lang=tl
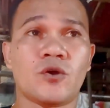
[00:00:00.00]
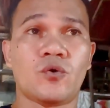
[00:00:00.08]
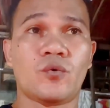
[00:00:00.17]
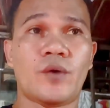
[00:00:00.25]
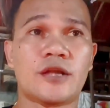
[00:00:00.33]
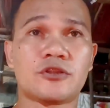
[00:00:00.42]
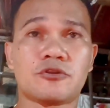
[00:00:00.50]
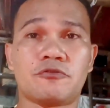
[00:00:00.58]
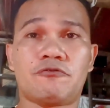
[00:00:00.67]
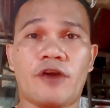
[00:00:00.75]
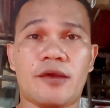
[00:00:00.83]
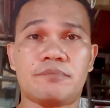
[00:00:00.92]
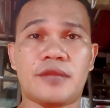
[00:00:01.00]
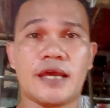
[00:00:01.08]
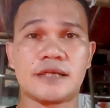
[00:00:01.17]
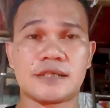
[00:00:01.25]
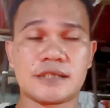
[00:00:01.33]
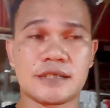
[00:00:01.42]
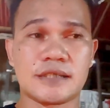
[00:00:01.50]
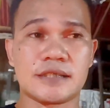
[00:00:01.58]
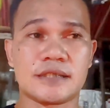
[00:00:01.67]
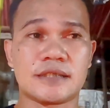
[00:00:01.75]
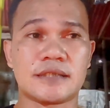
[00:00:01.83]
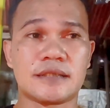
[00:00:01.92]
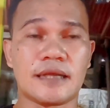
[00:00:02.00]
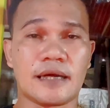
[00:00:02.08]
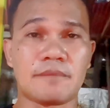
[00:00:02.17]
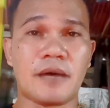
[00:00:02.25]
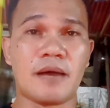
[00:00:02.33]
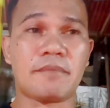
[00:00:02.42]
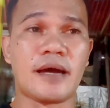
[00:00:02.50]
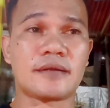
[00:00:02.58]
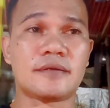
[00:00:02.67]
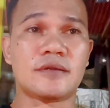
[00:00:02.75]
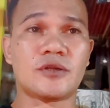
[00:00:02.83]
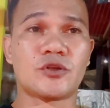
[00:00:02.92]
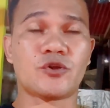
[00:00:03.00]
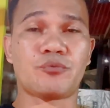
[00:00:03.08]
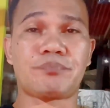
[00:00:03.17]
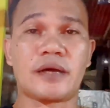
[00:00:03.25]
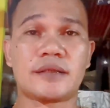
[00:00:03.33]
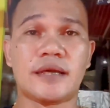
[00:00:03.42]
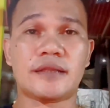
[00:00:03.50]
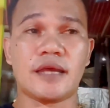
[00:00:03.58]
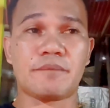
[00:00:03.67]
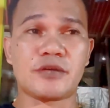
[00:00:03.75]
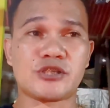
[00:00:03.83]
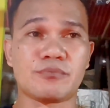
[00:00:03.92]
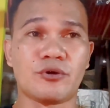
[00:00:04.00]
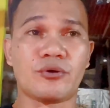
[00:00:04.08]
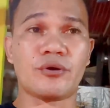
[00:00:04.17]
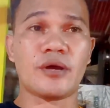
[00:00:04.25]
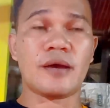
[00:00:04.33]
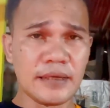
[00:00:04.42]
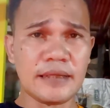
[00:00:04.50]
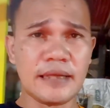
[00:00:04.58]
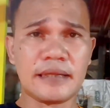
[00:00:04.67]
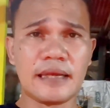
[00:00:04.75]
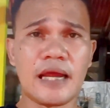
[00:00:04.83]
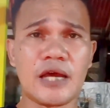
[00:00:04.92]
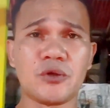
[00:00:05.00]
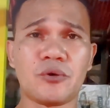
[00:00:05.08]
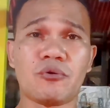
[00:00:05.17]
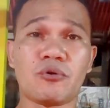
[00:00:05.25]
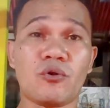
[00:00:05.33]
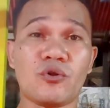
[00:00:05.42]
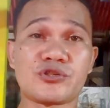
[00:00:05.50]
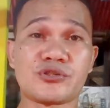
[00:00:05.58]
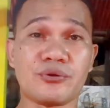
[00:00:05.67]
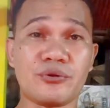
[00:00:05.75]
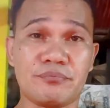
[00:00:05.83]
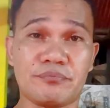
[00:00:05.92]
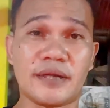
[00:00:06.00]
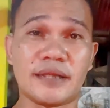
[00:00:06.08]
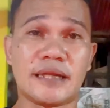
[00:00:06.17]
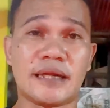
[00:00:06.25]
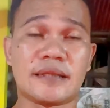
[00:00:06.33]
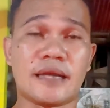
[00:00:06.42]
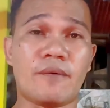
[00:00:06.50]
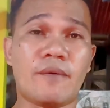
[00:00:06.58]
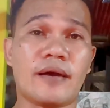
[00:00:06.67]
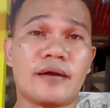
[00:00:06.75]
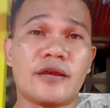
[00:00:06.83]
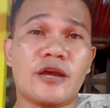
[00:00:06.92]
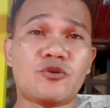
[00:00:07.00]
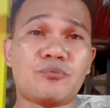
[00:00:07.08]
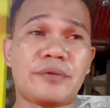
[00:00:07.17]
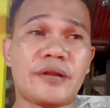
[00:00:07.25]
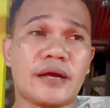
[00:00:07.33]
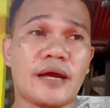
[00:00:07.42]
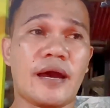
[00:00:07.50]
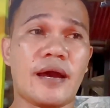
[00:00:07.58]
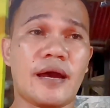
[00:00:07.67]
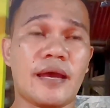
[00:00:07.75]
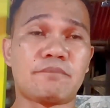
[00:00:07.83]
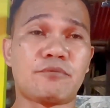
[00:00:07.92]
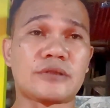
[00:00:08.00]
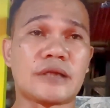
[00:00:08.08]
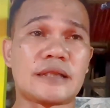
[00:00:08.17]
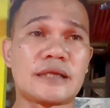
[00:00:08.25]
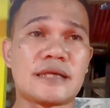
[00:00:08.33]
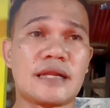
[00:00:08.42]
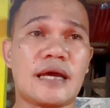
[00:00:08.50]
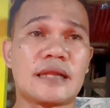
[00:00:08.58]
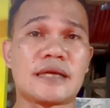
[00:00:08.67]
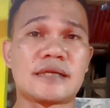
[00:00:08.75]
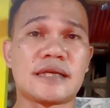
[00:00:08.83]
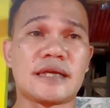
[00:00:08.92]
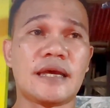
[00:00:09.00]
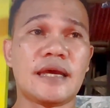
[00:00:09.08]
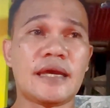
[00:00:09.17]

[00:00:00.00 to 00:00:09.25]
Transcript: 1 to 5 days nakababad yung pagdidi mismo. Didi nila yung colostrum na tinatawag. Yan yung pinaka-importante sa lahat kasi